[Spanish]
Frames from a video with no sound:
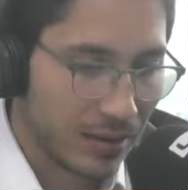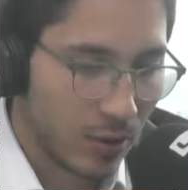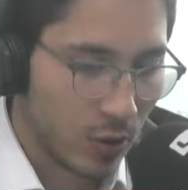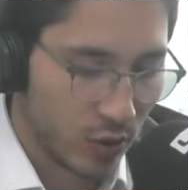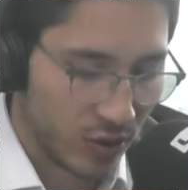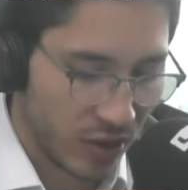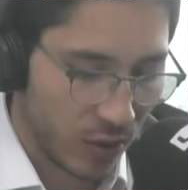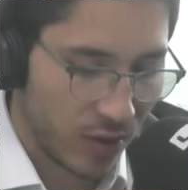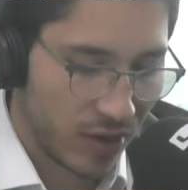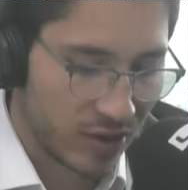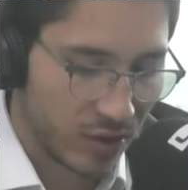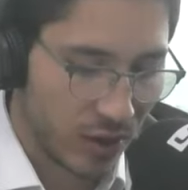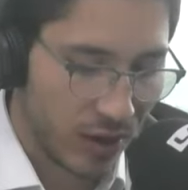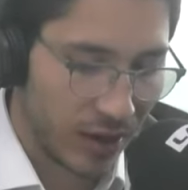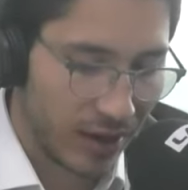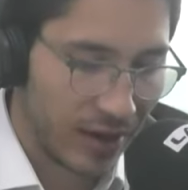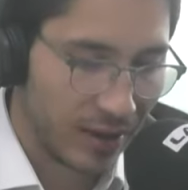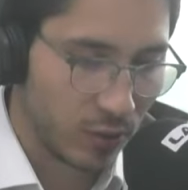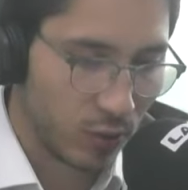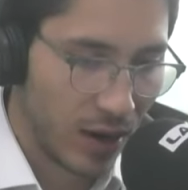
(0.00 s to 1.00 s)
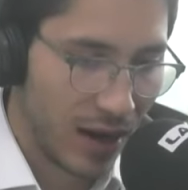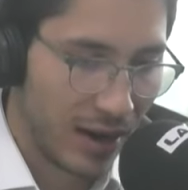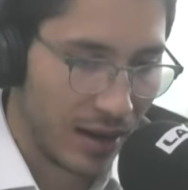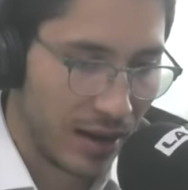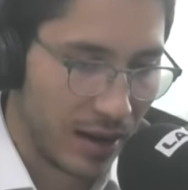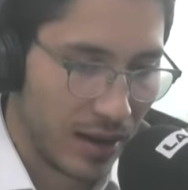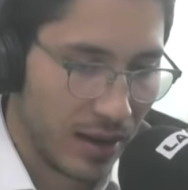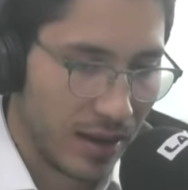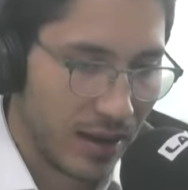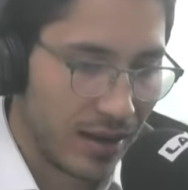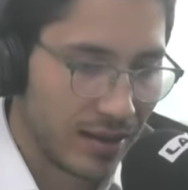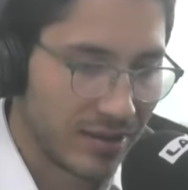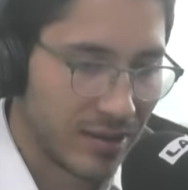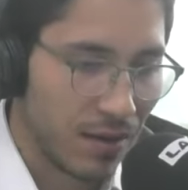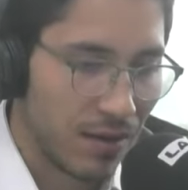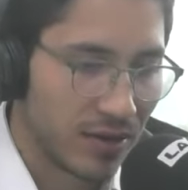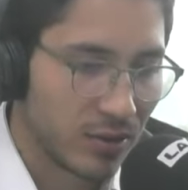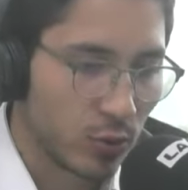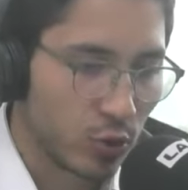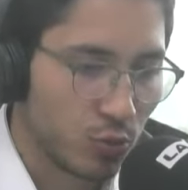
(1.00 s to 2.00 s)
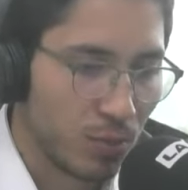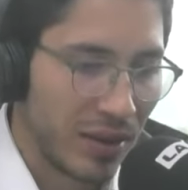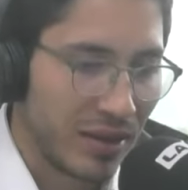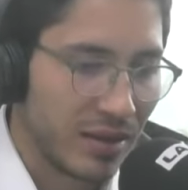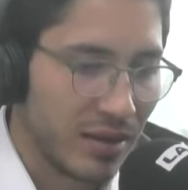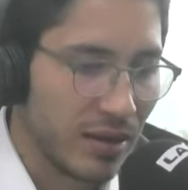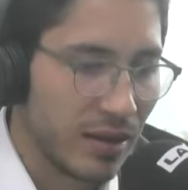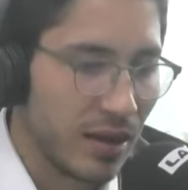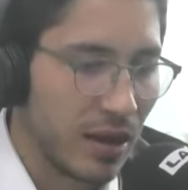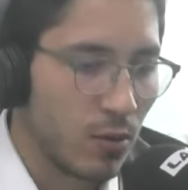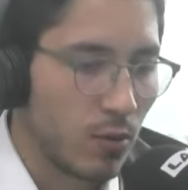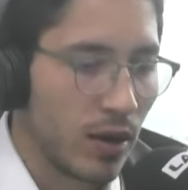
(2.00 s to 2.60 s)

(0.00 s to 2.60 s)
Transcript: Consejo Nacional Electoral. Estaba suspendida